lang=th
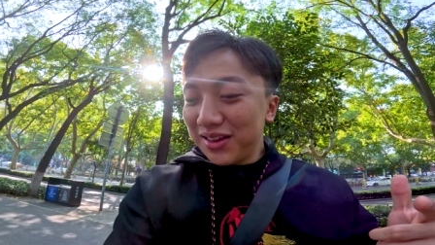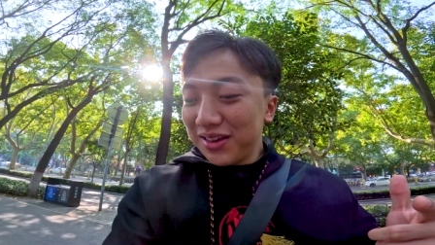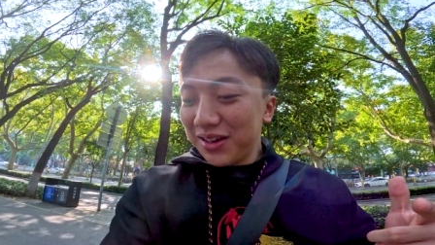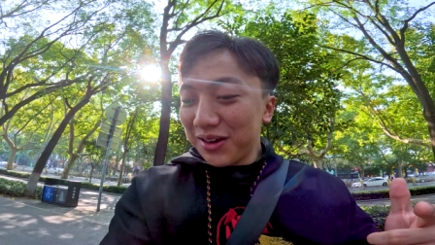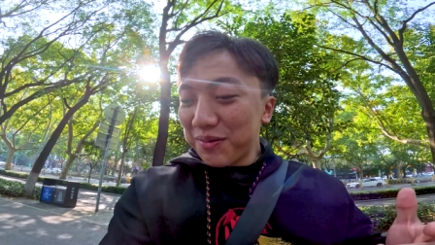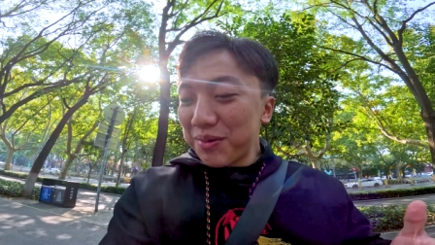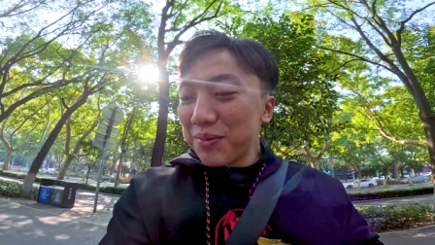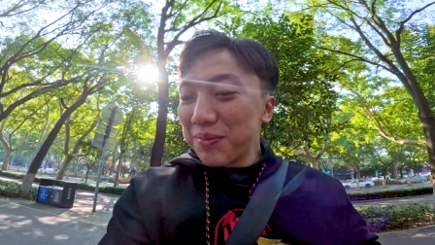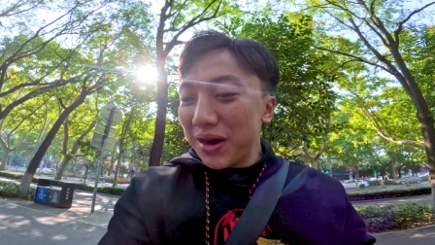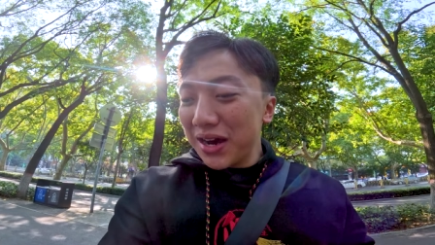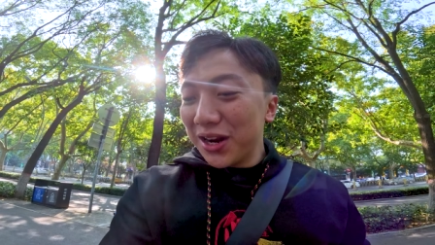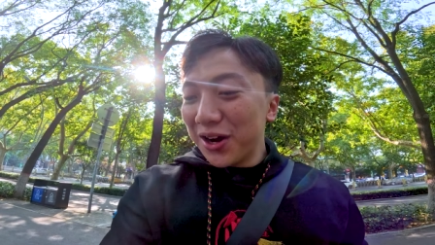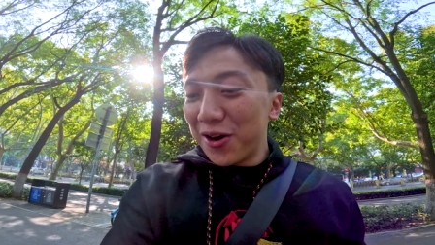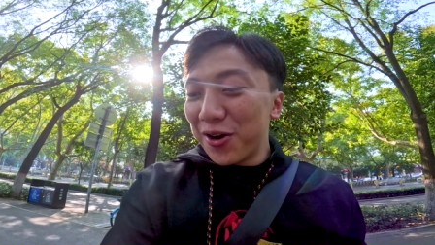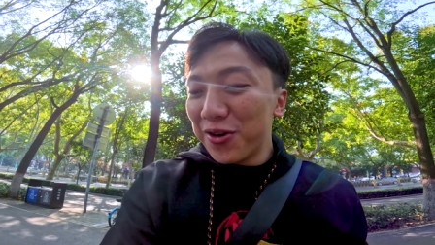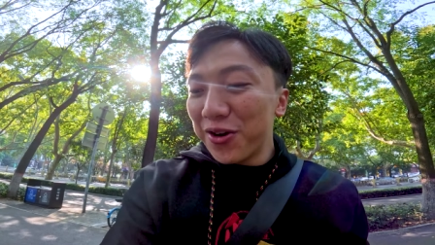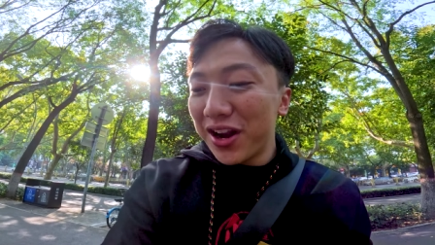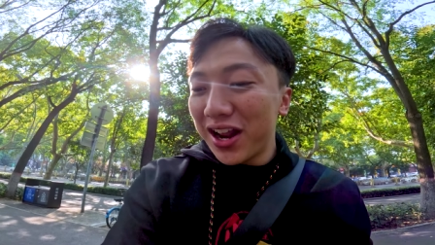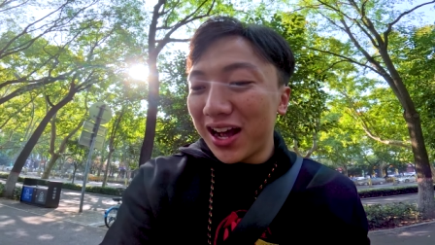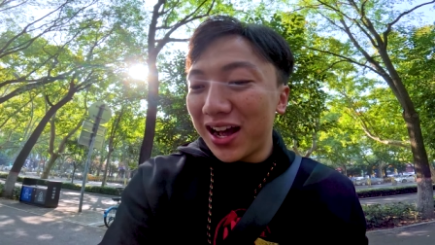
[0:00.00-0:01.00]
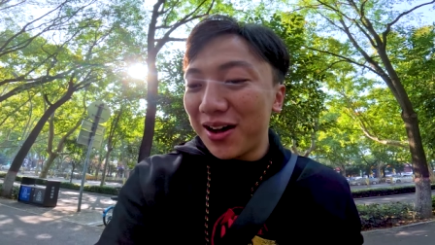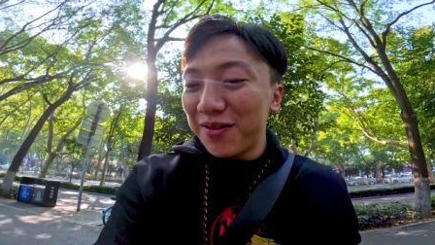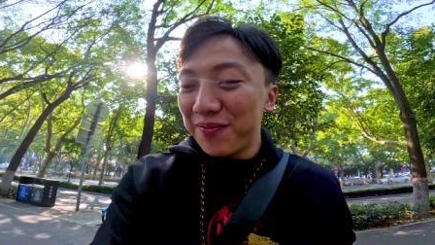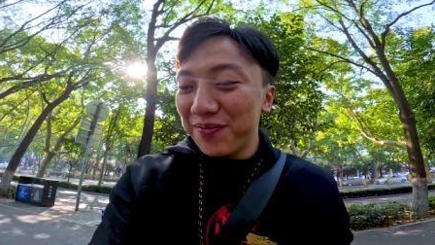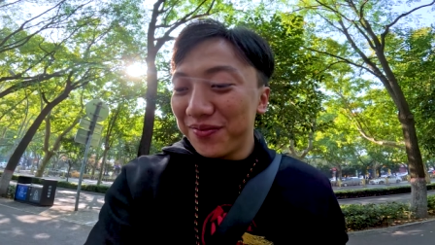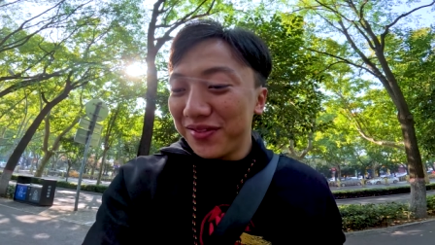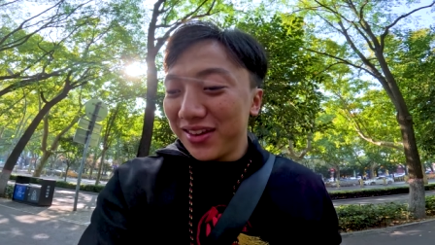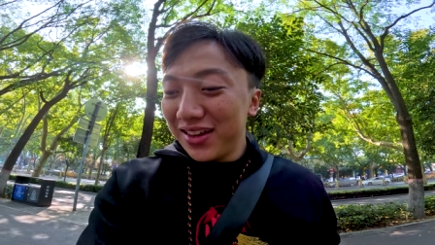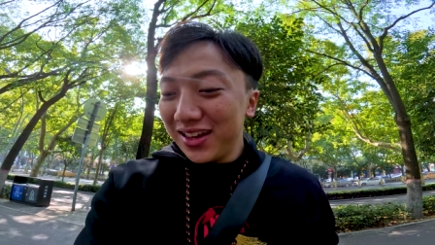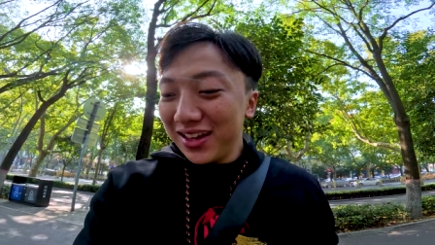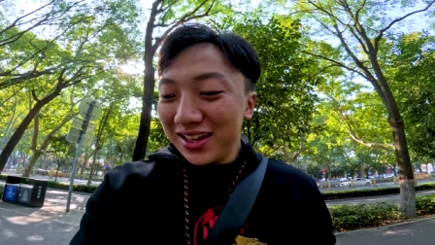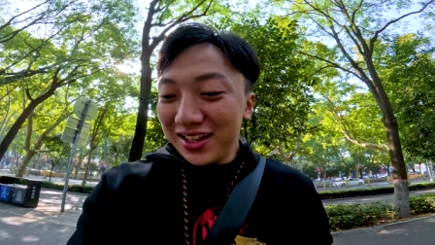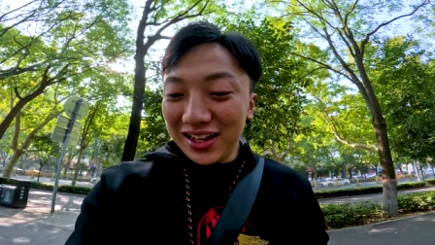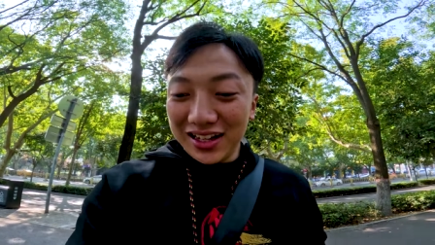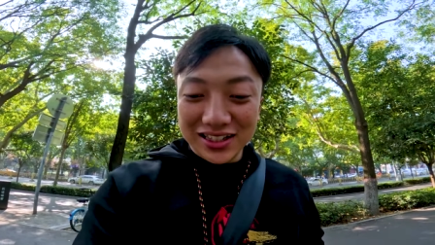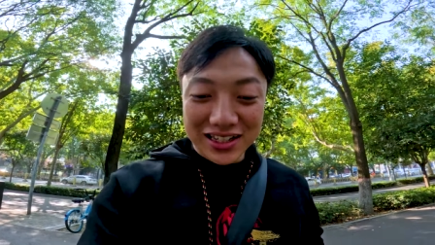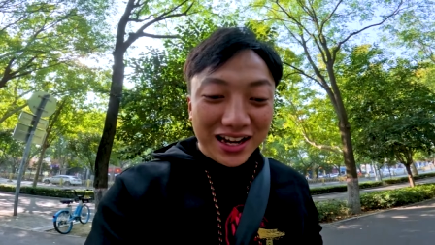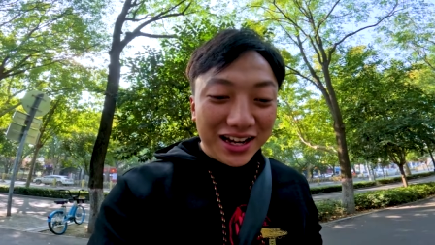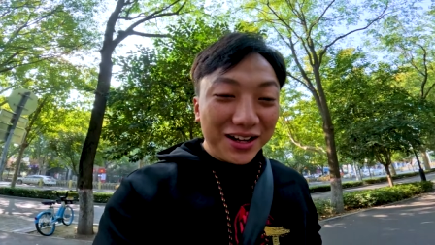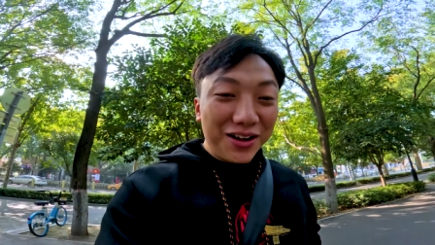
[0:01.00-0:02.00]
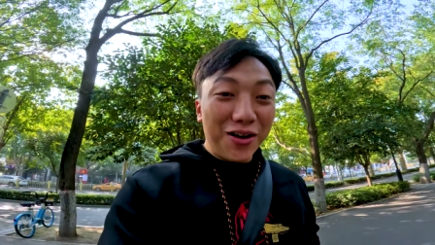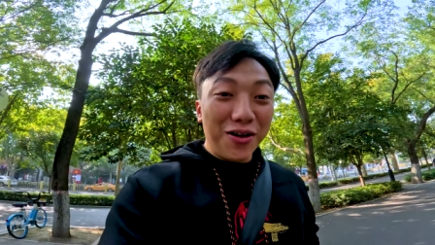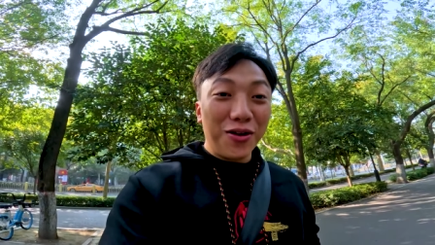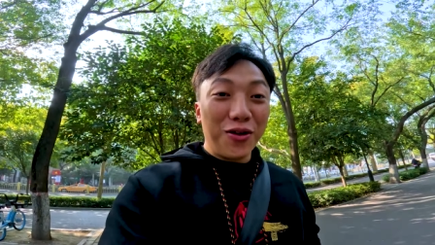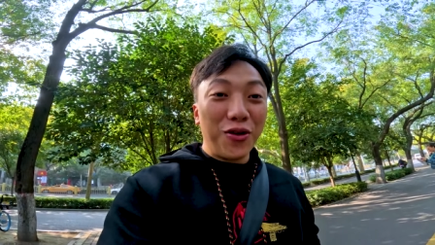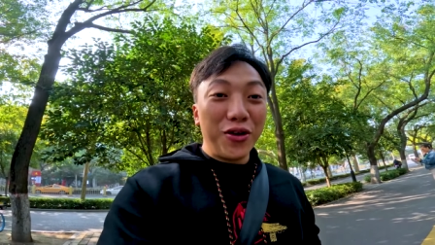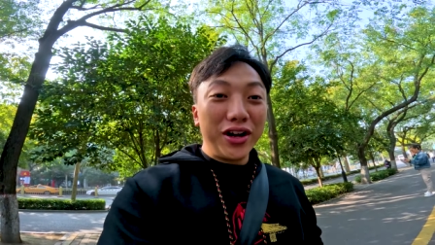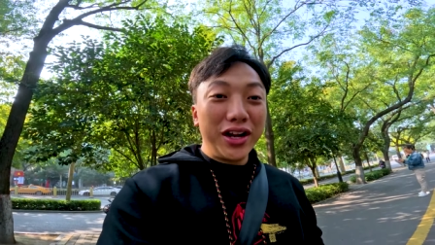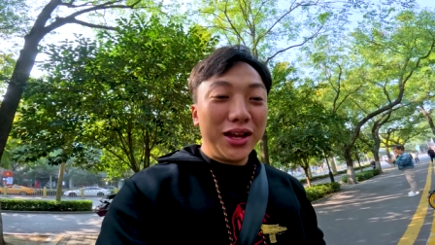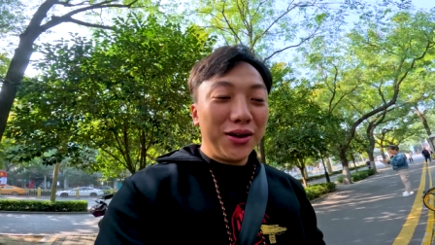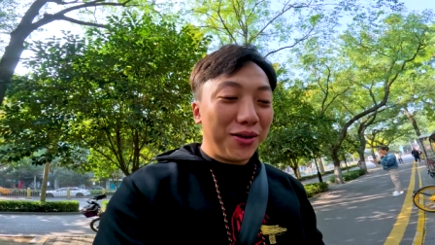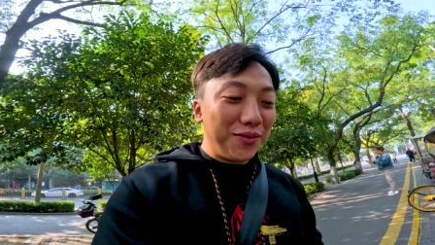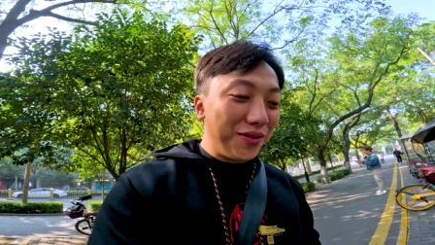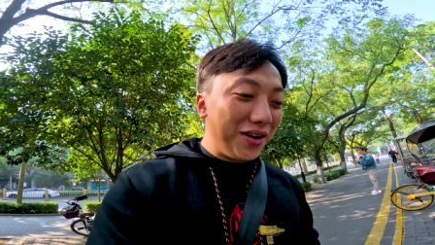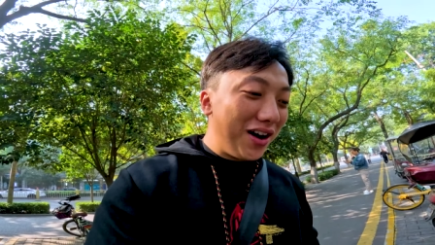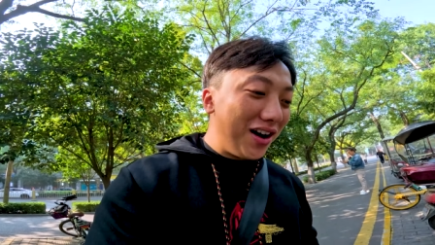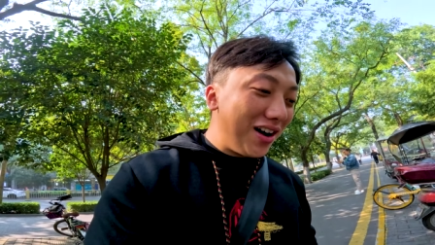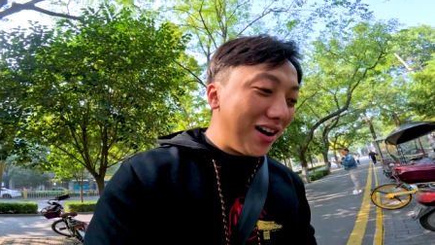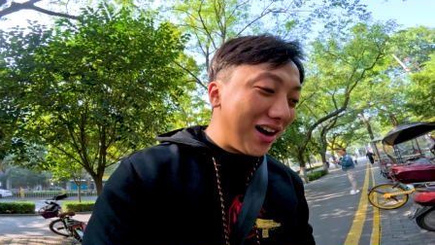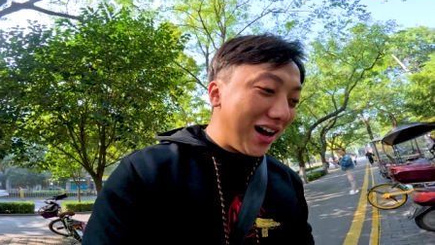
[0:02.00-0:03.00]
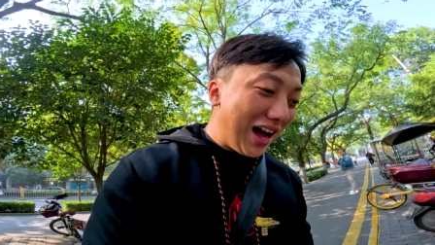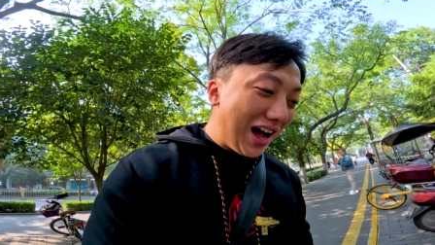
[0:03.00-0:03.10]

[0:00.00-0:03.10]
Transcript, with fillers: แล้วก็มีเบอร์โทรด้วยนะครับอย่างเช่นของคนนี้ผมก็